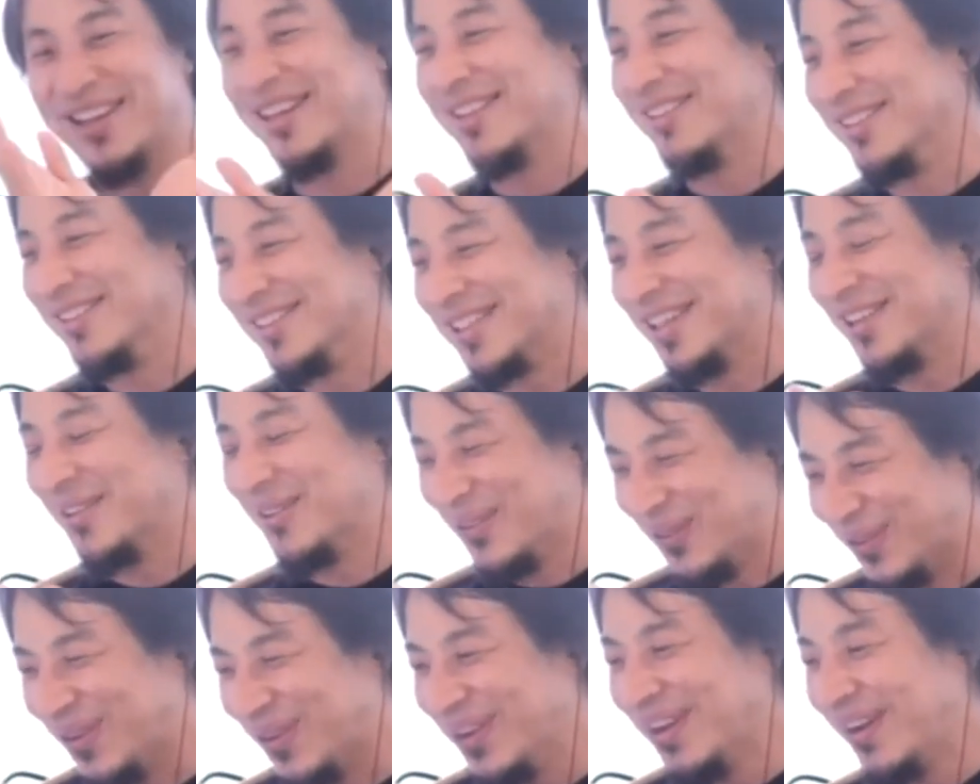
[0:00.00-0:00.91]
れていくんですけ
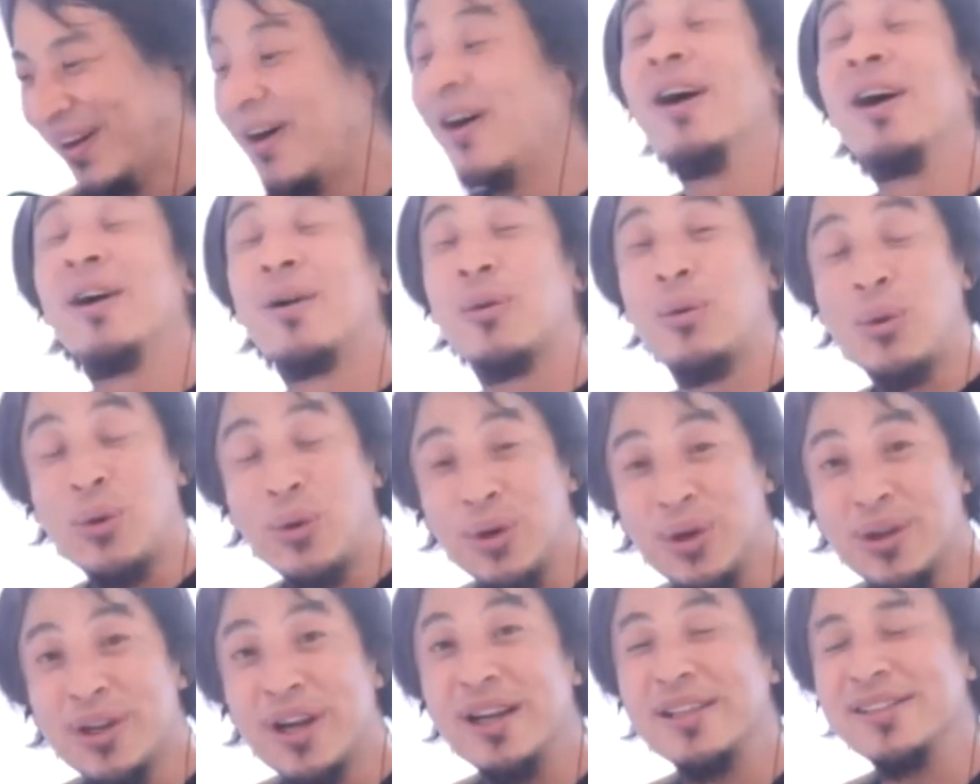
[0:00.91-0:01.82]
ど、あ、こう
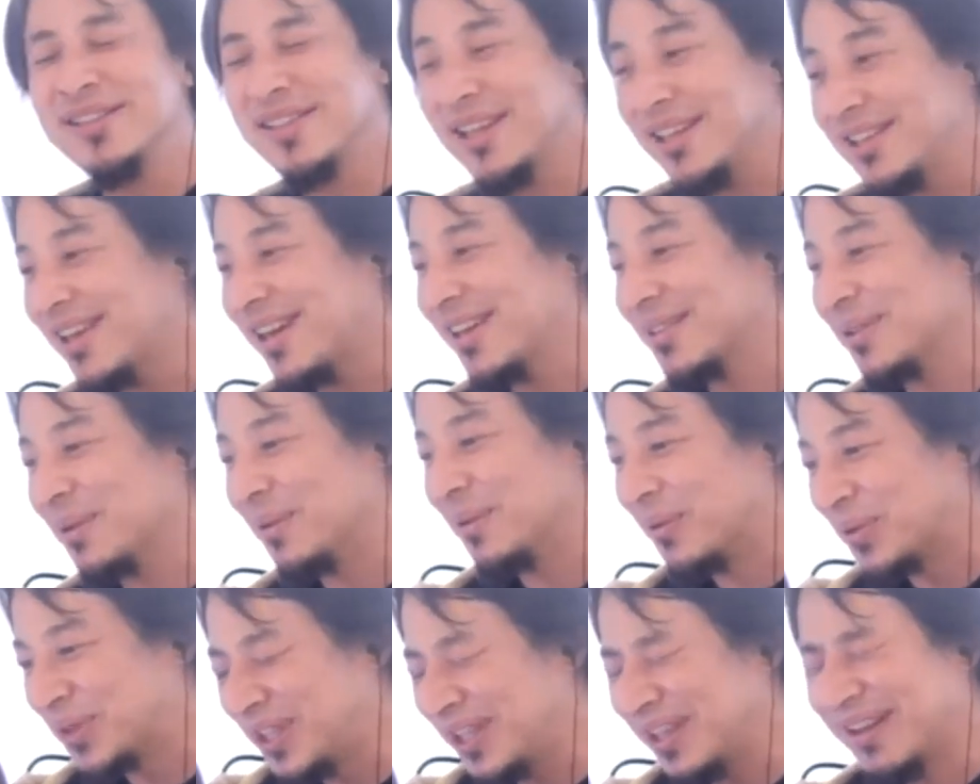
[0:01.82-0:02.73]
いう感じなんだと
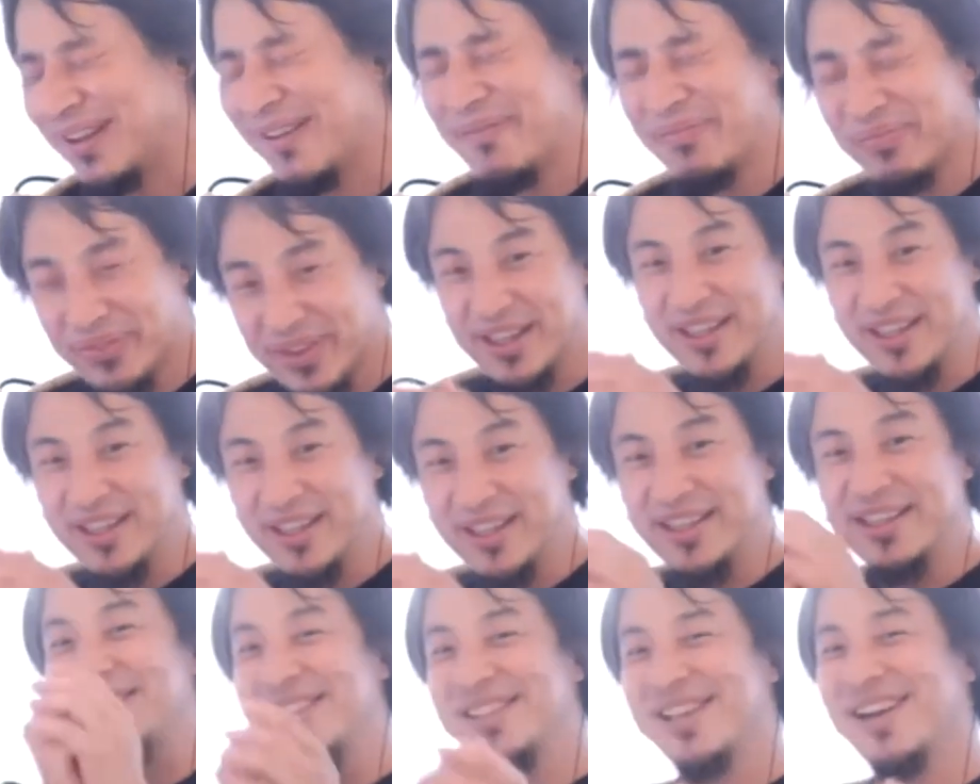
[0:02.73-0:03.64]
思って、
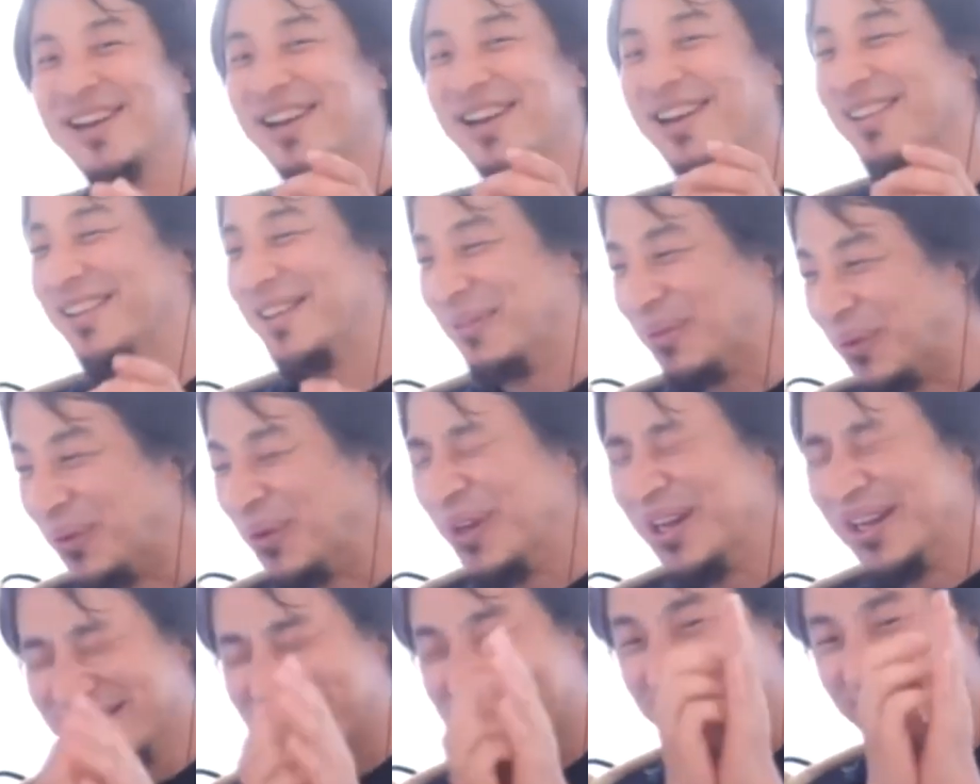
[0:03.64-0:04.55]
東出さんがやっても、
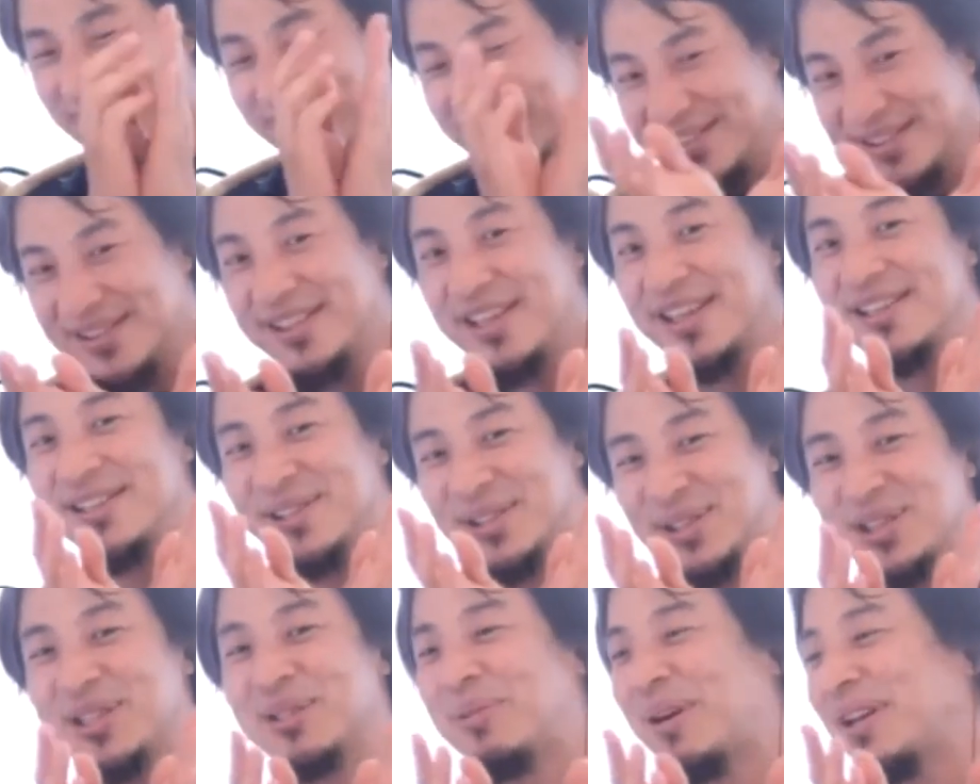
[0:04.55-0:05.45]
全然
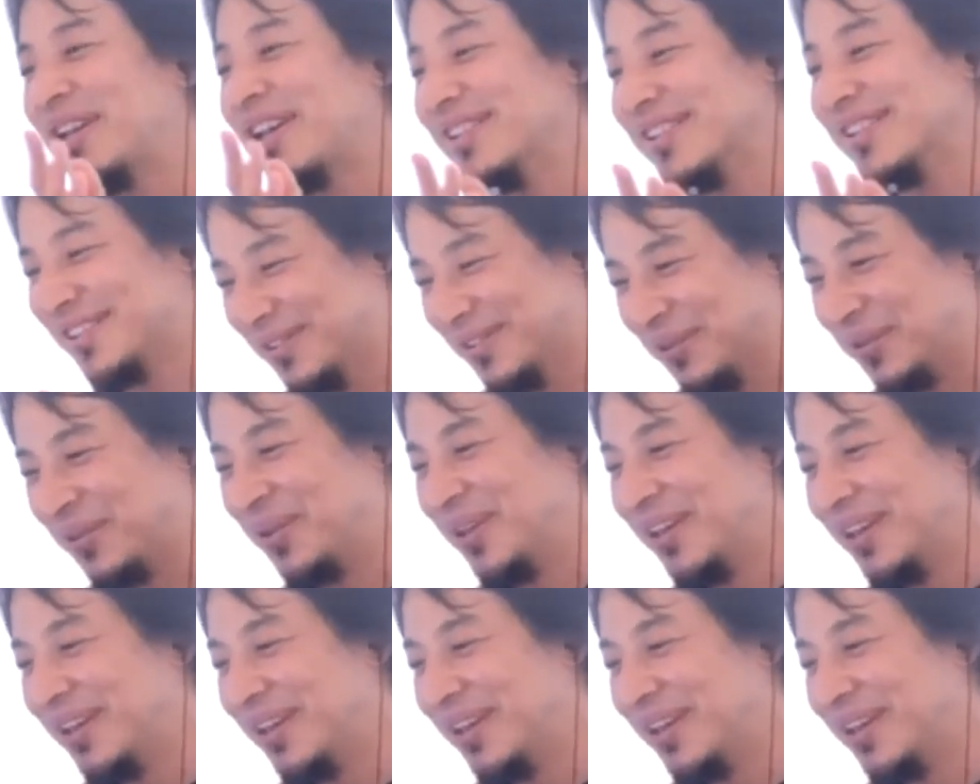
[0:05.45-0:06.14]
進まないんですよ。